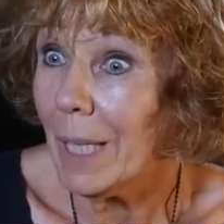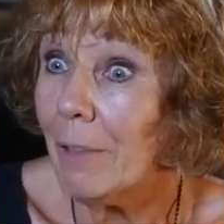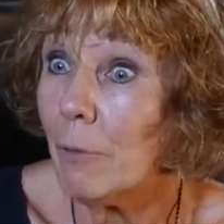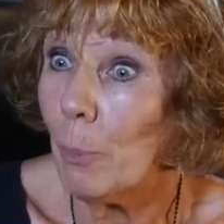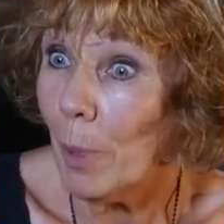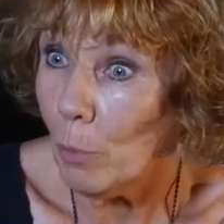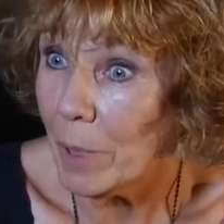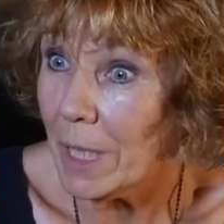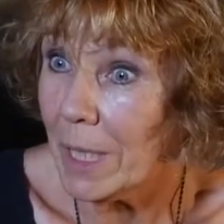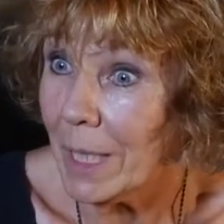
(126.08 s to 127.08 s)
il ne faut pas
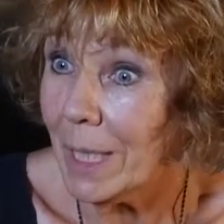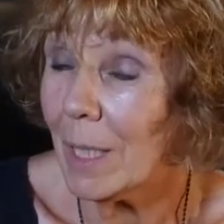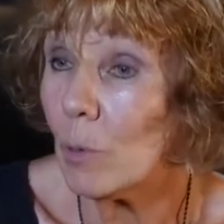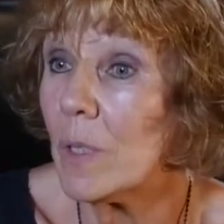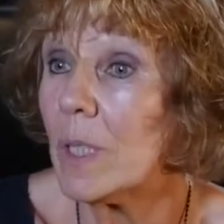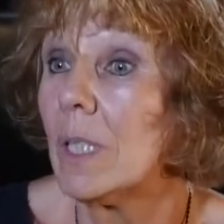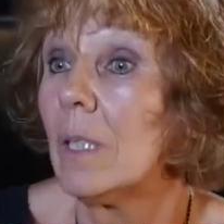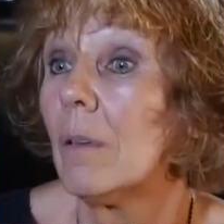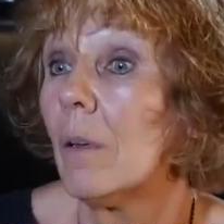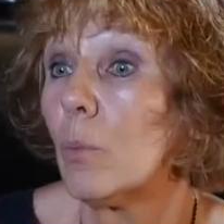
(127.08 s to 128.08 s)
oublier qu'il y a aussi
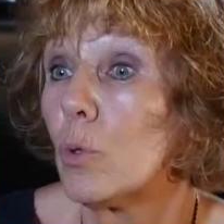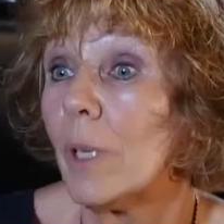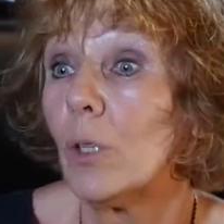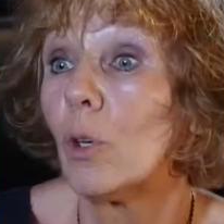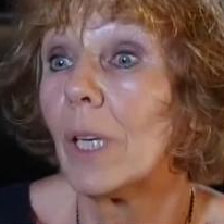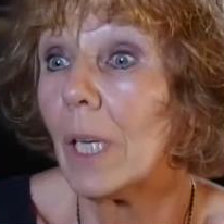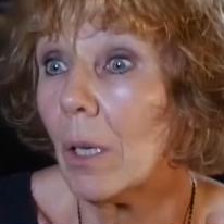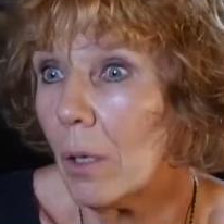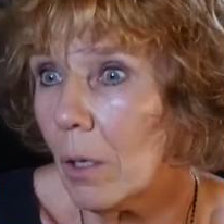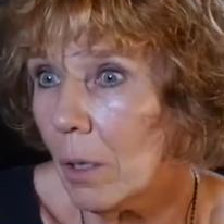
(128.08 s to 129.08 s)
un besoin de
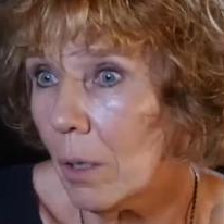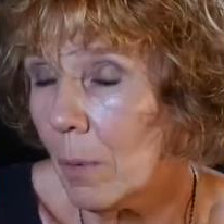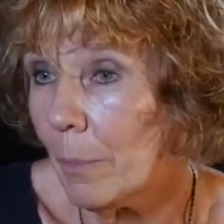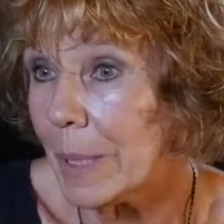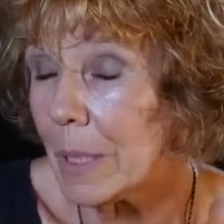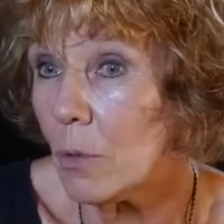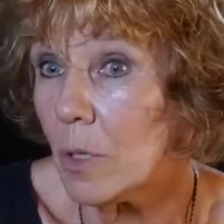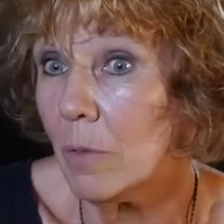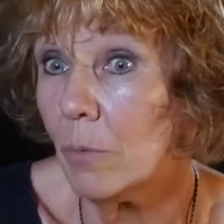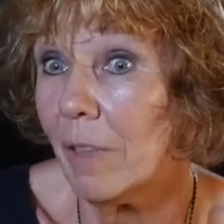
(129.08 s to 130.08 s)
rigueur, parce que
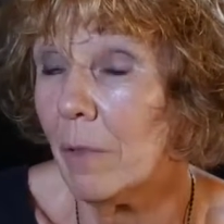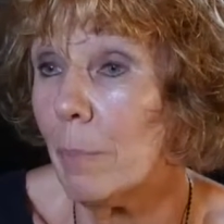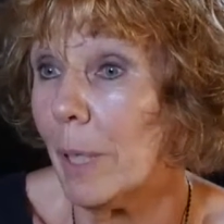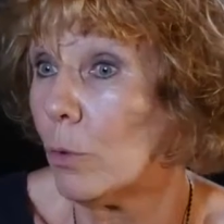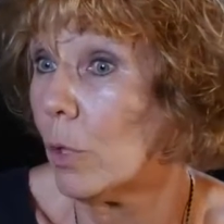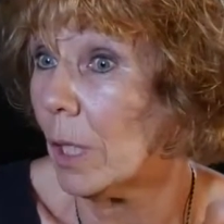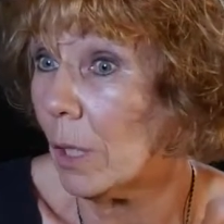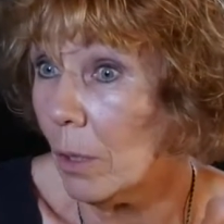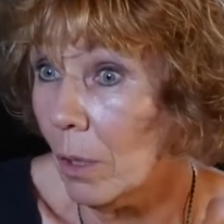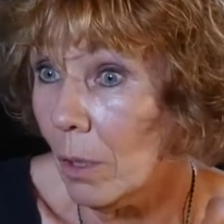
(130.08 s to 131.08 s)
si vous n'avez pas de
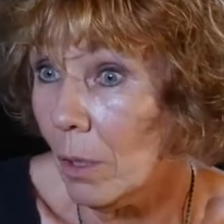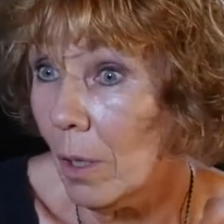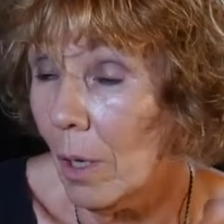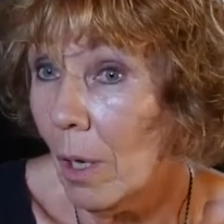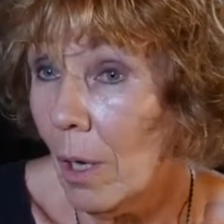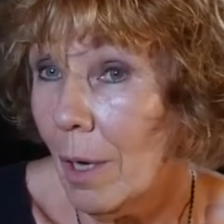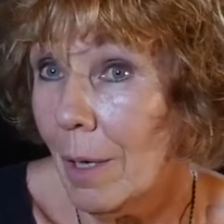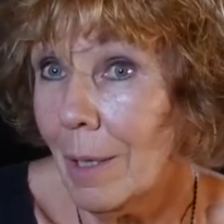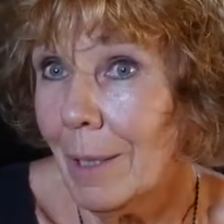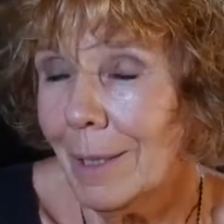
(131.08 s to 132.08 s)
rigueur,
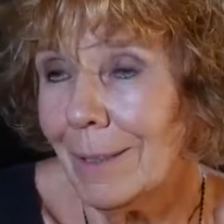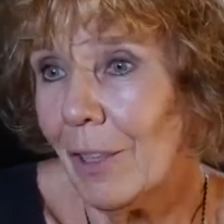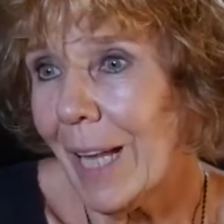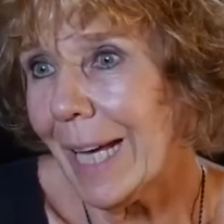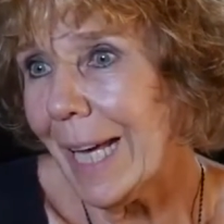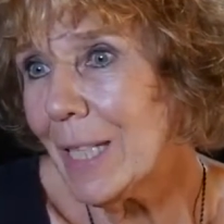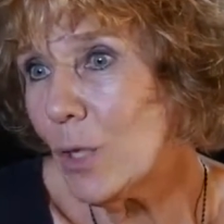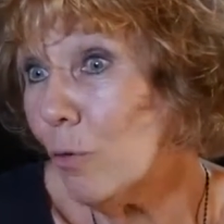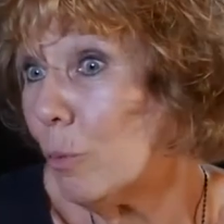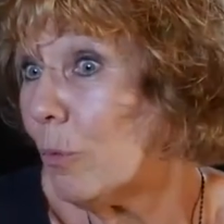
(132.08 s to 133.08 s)
dans la
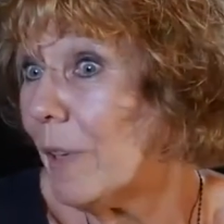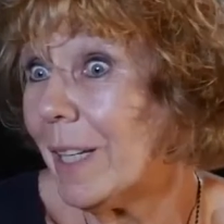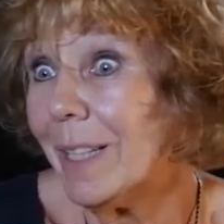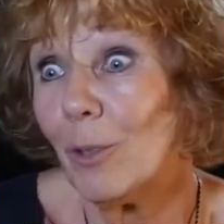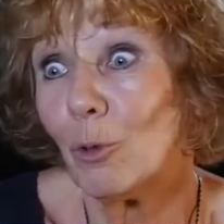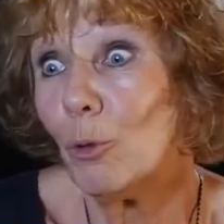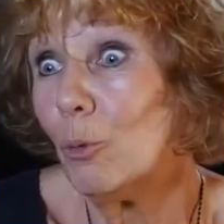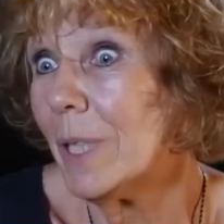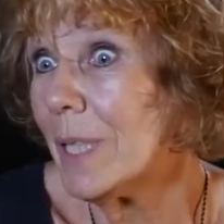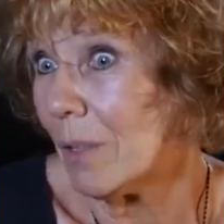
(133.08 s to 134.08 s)
création, vous pouvez aller dans
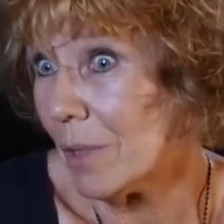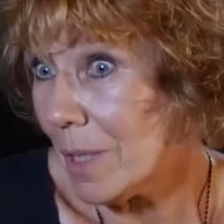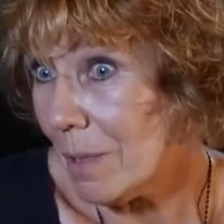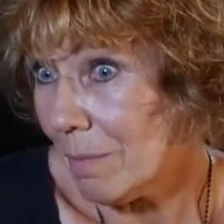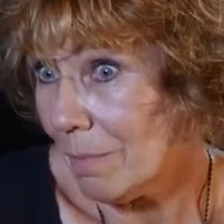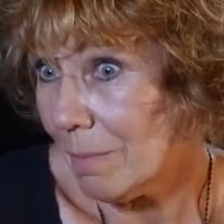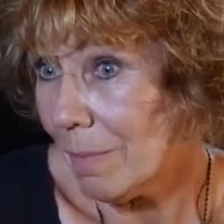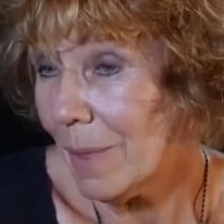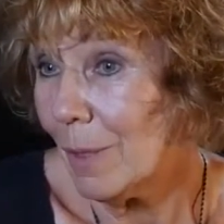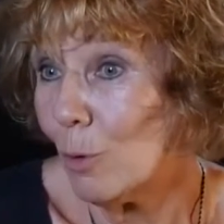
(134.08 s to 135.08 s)
tous les sens.
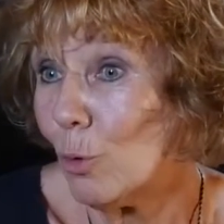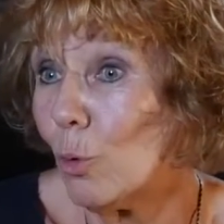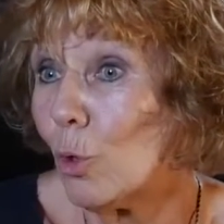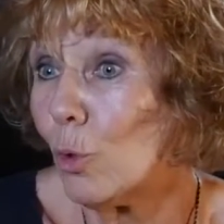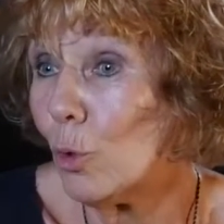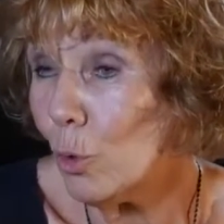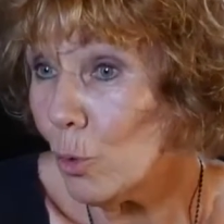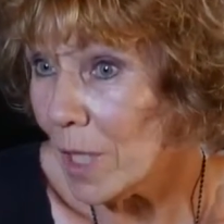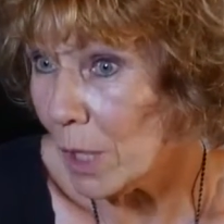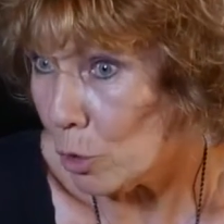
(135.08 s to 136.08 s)
Donc le
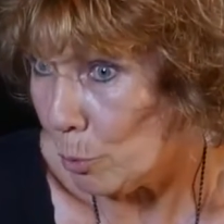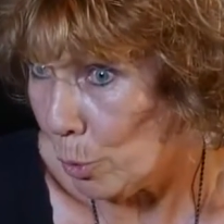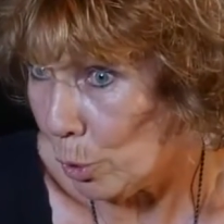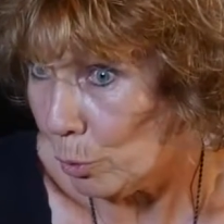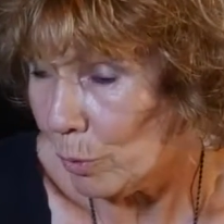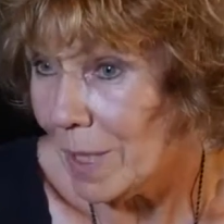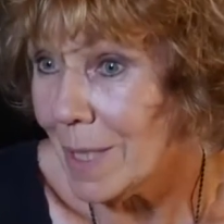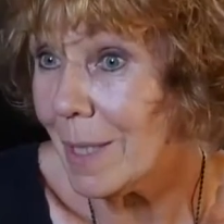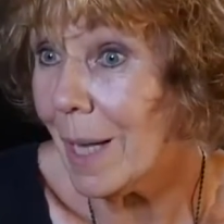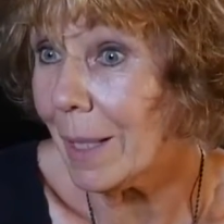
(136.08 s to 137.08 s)
conseil que je peux leur donner,
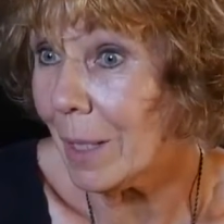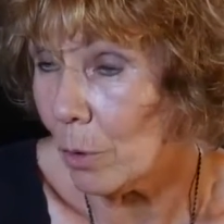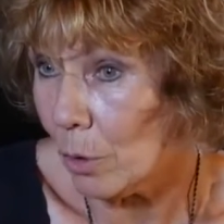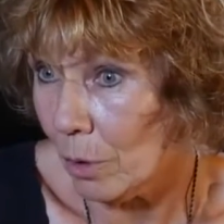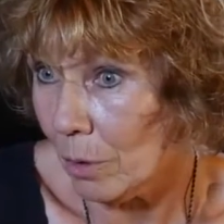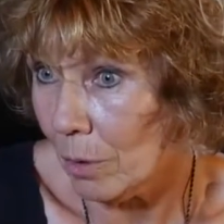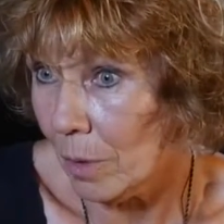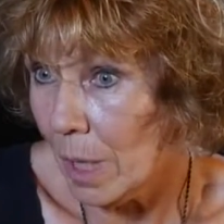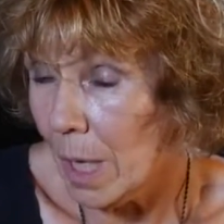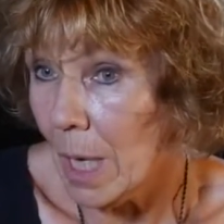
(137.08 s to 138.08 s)
c'est la rigueur.
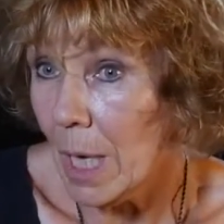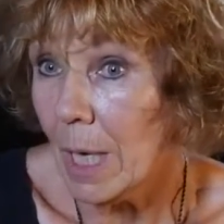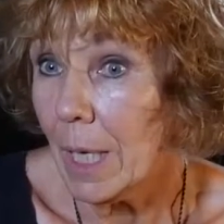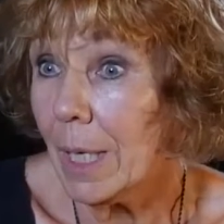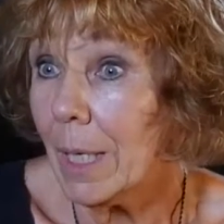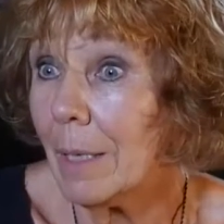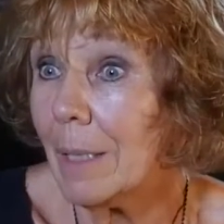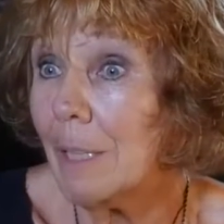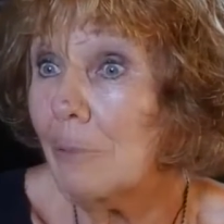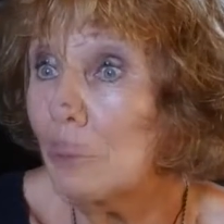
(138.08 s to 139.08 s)
Et
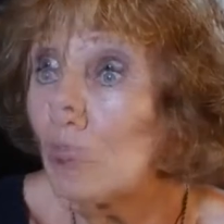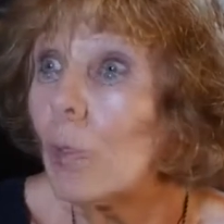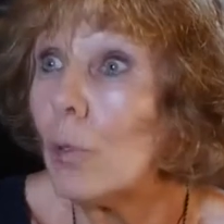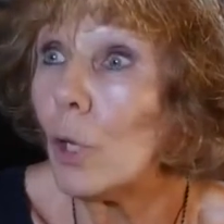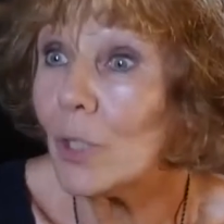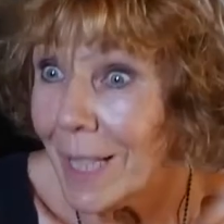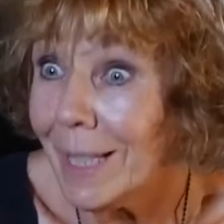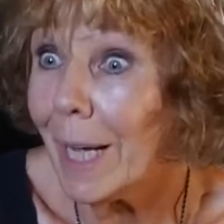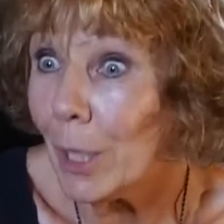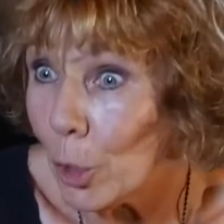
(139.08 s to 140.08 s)
il faut que leur
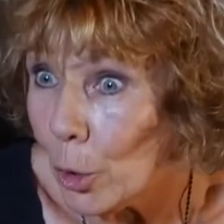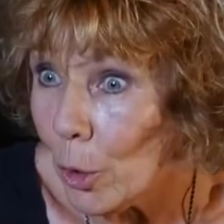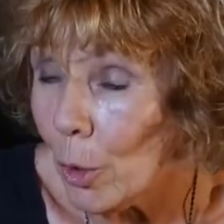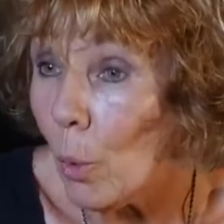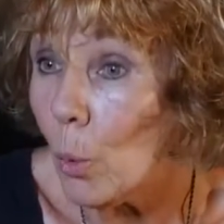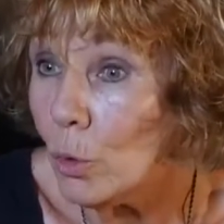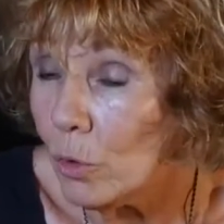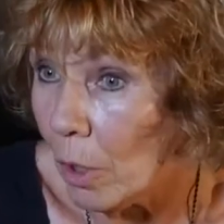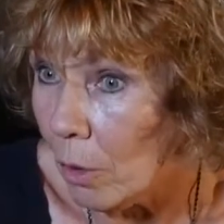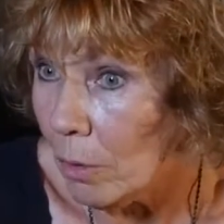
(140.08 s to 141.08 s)
tienne à cœur
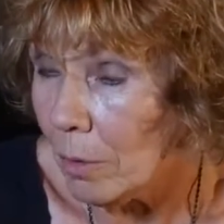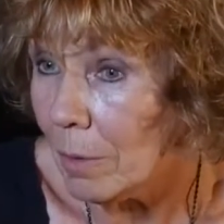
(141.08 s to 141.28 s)
autant